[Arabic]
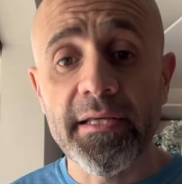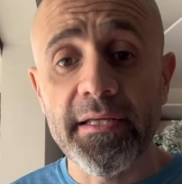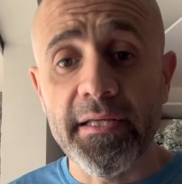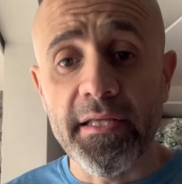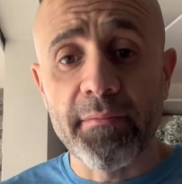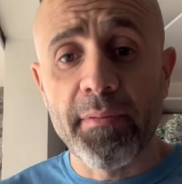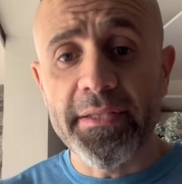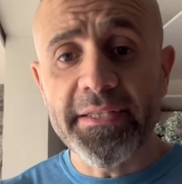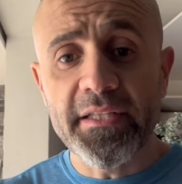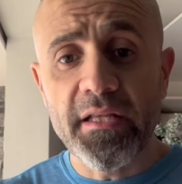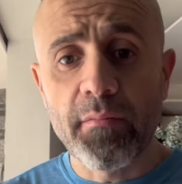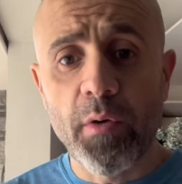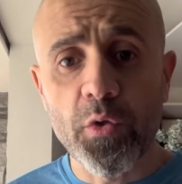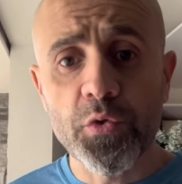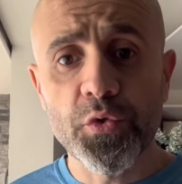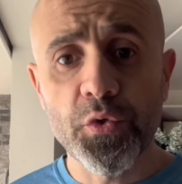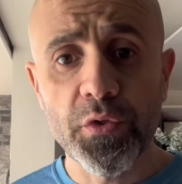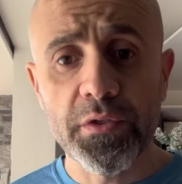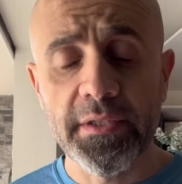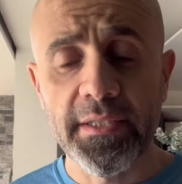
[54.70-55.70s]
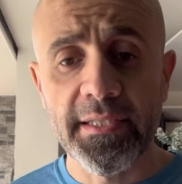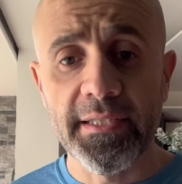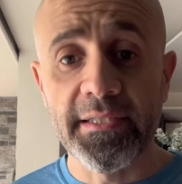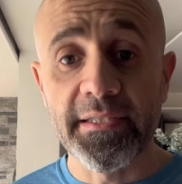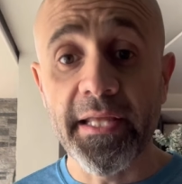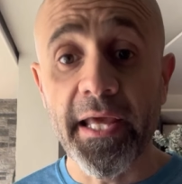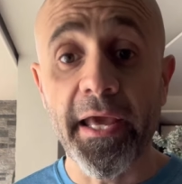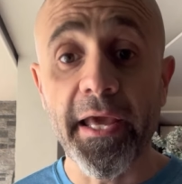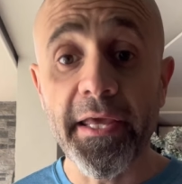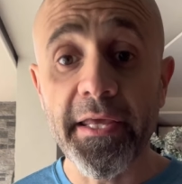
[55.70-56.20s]
يبطل موجود
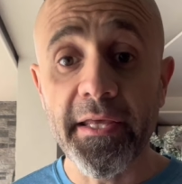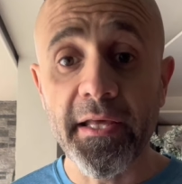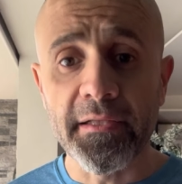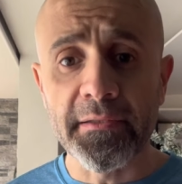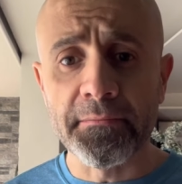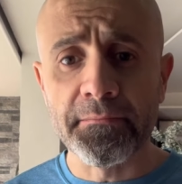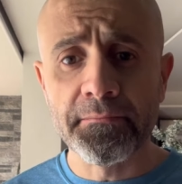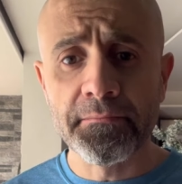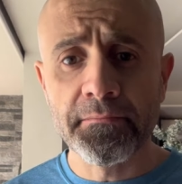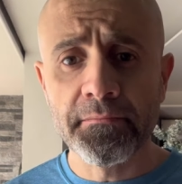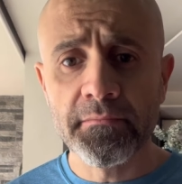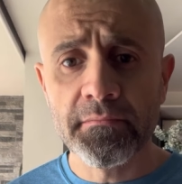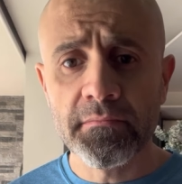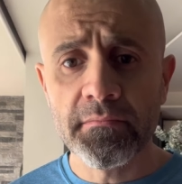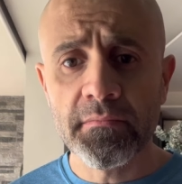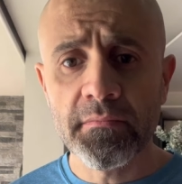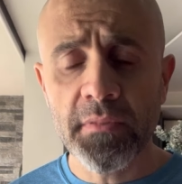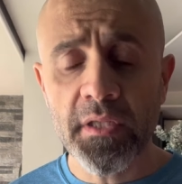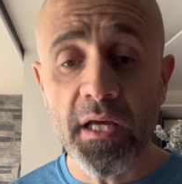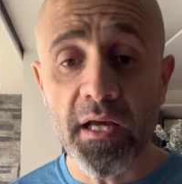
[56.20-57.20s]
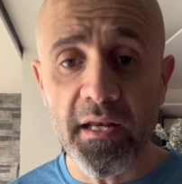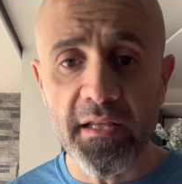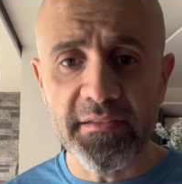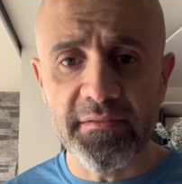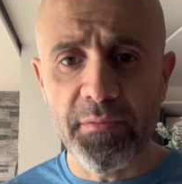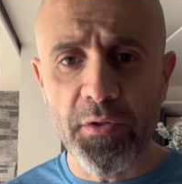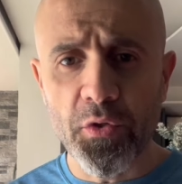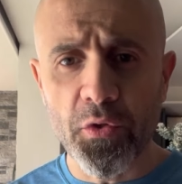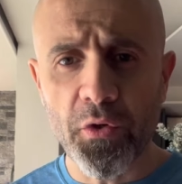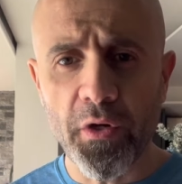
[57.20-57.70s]
نهائيا خلص
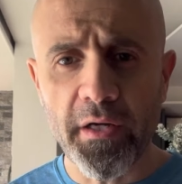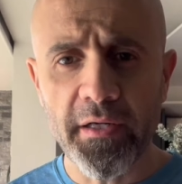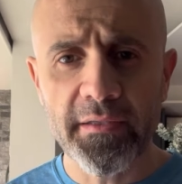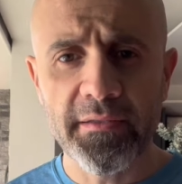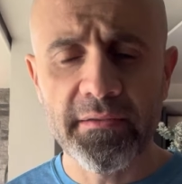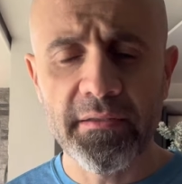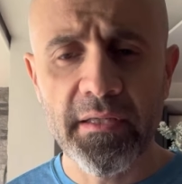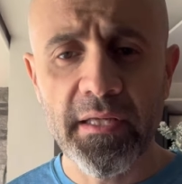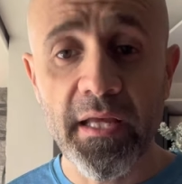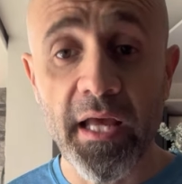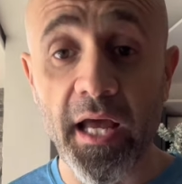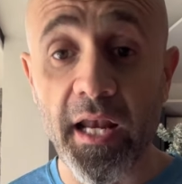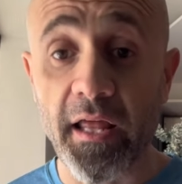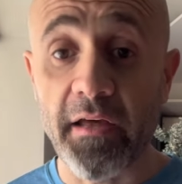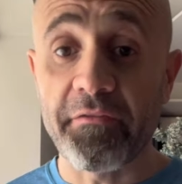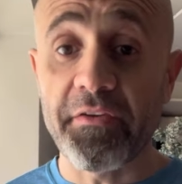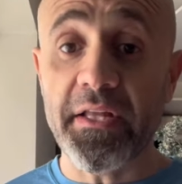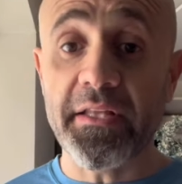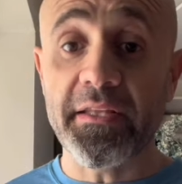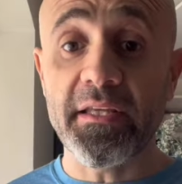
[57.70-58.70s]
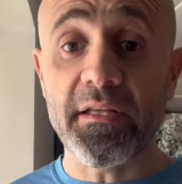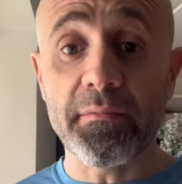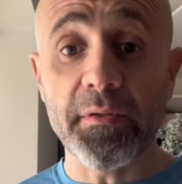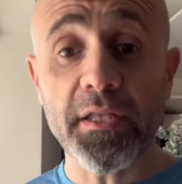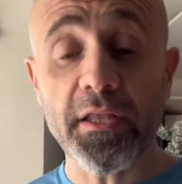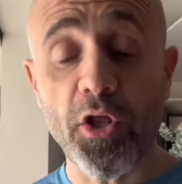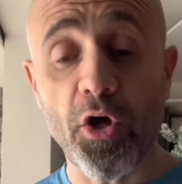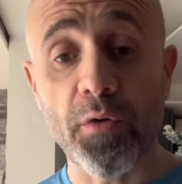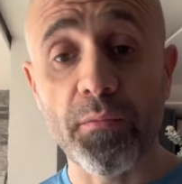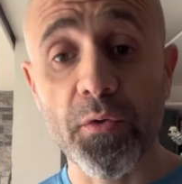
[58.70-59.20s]
بيروح هلا في كتير
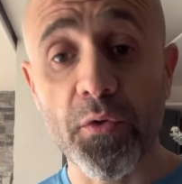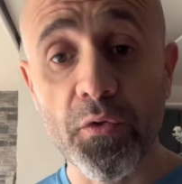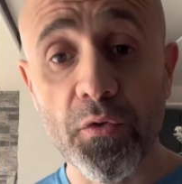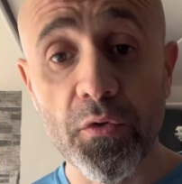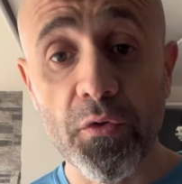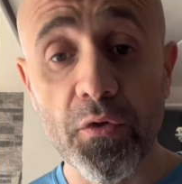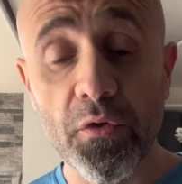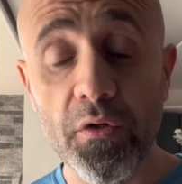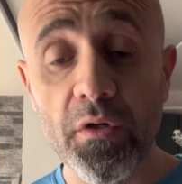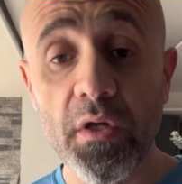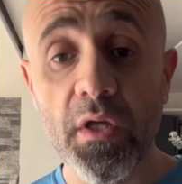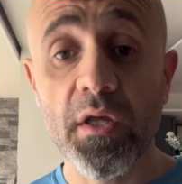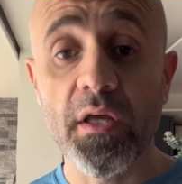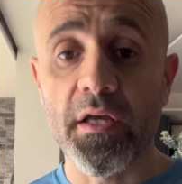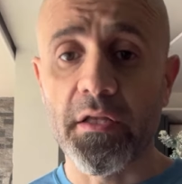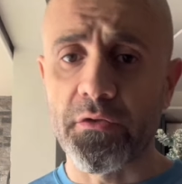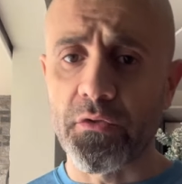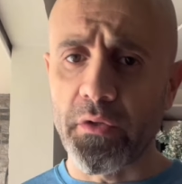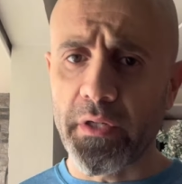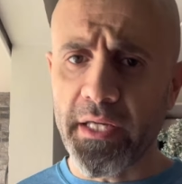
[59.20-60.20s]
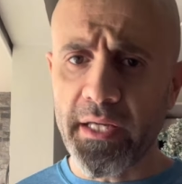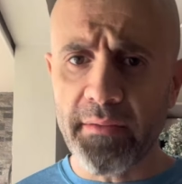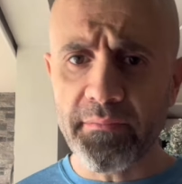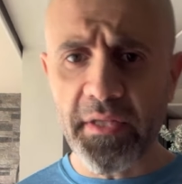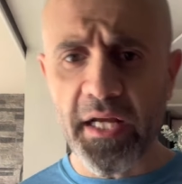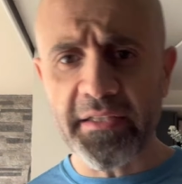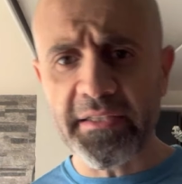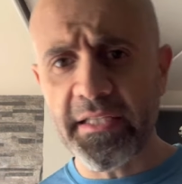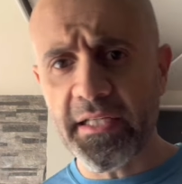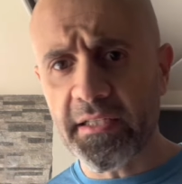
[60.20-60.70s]
بيطلعوا بيقولوا انه ايه
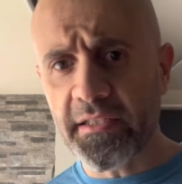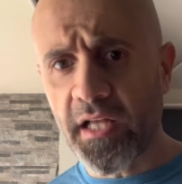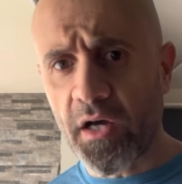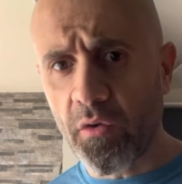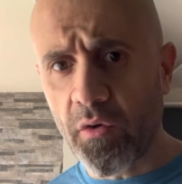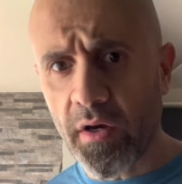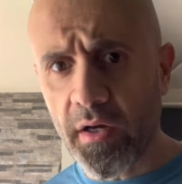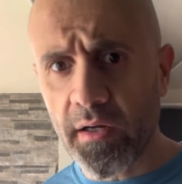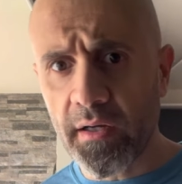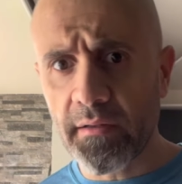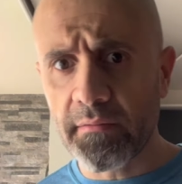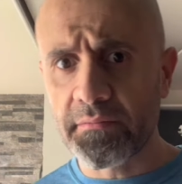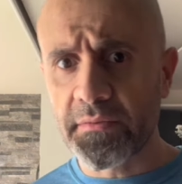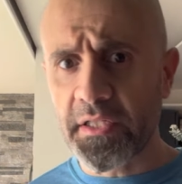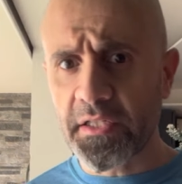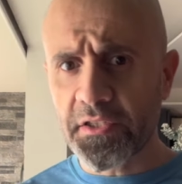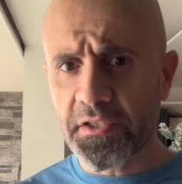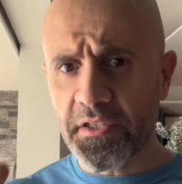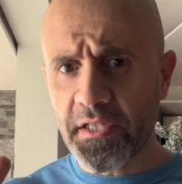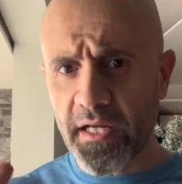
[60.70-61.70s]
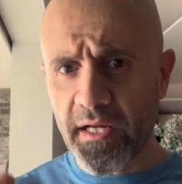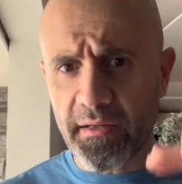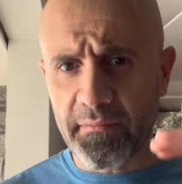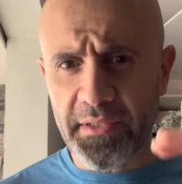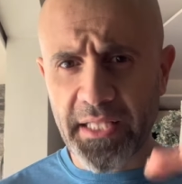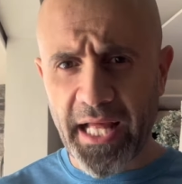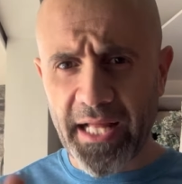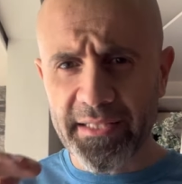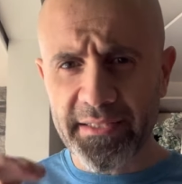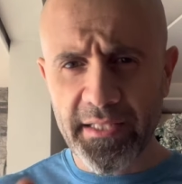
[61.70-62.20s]
بنعطيك دواء بنرجع
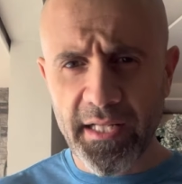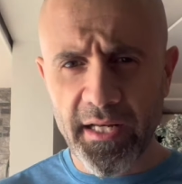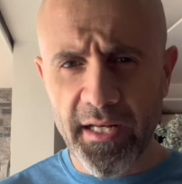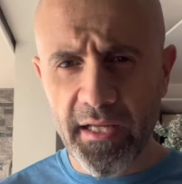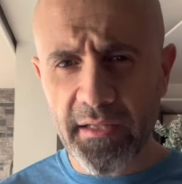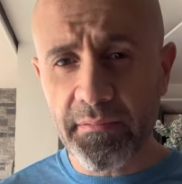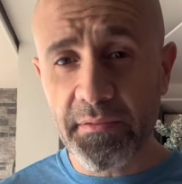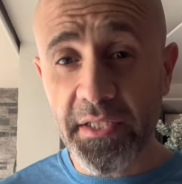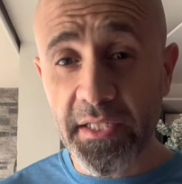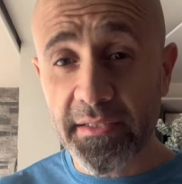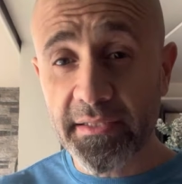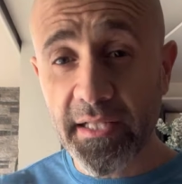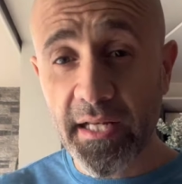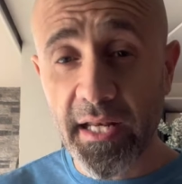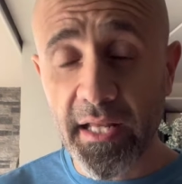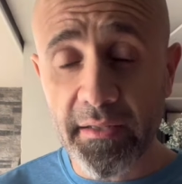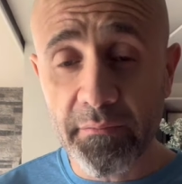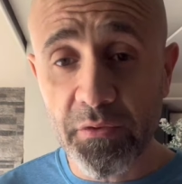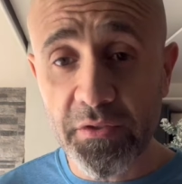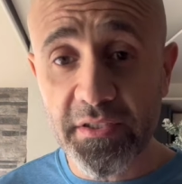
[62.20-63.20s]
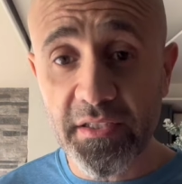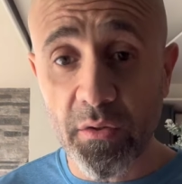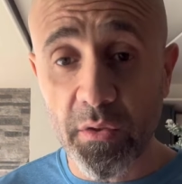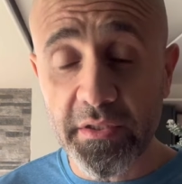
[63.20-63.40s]
بنعدل لك بنرد لك مستوى